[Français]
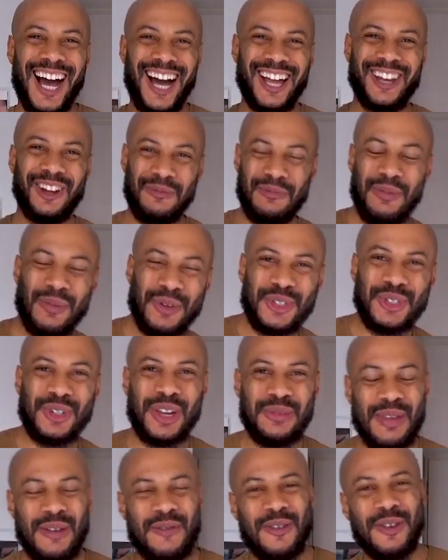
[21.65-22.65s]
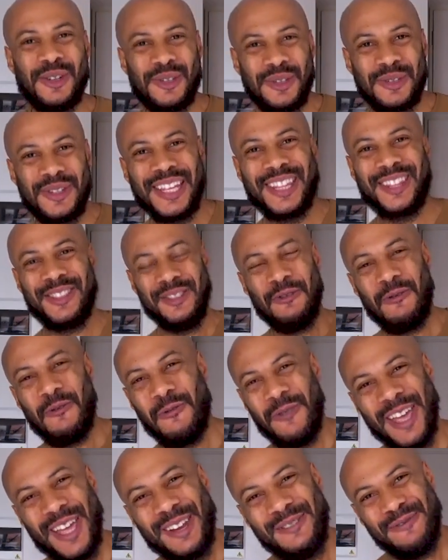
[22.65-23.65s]
Alors bonjour et bienvenue sur cette
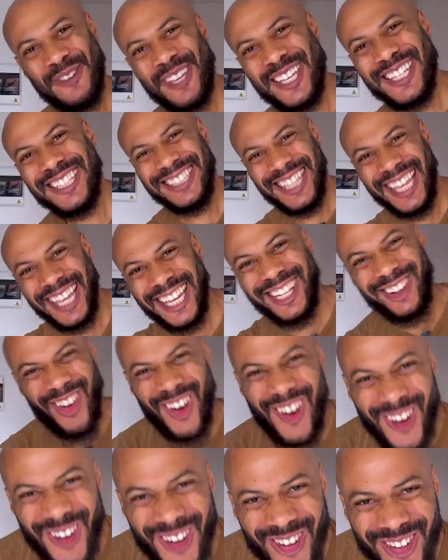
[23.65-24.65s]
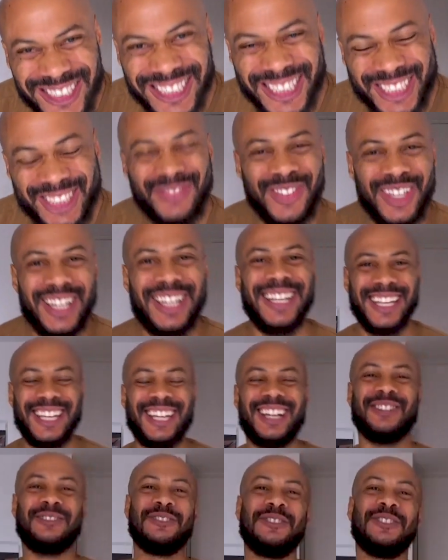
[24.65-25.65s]
nouvelle vidéo. J'espère les
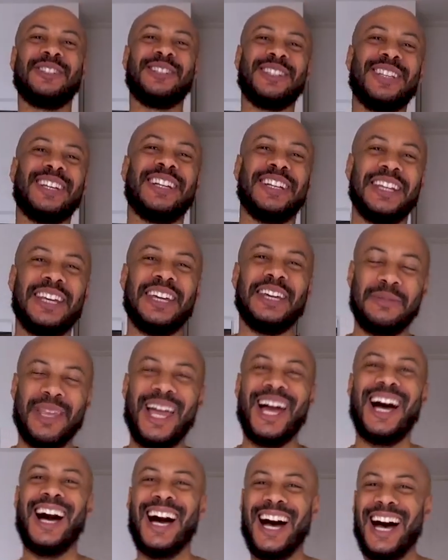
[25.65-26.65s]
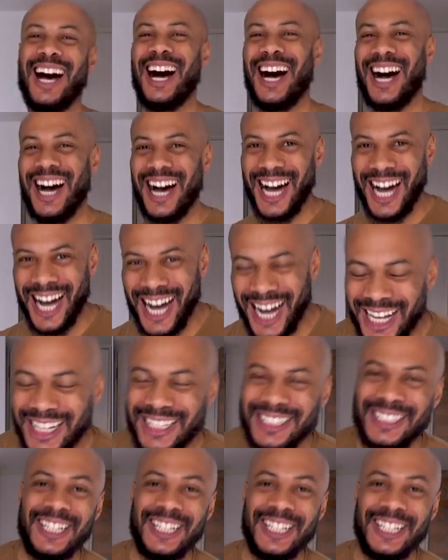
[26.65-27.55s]
gars que vous allez bien.